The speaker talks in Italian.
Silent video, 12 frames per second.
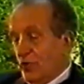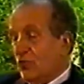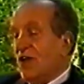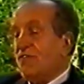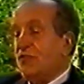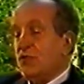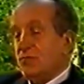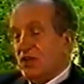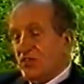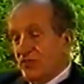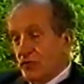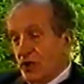una
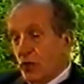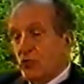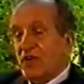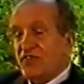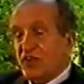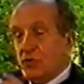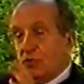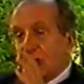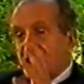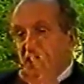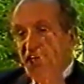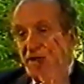formazione, una figura,
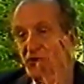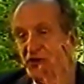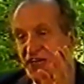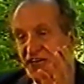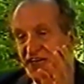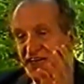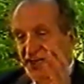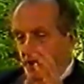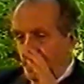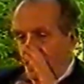direi con Hegel,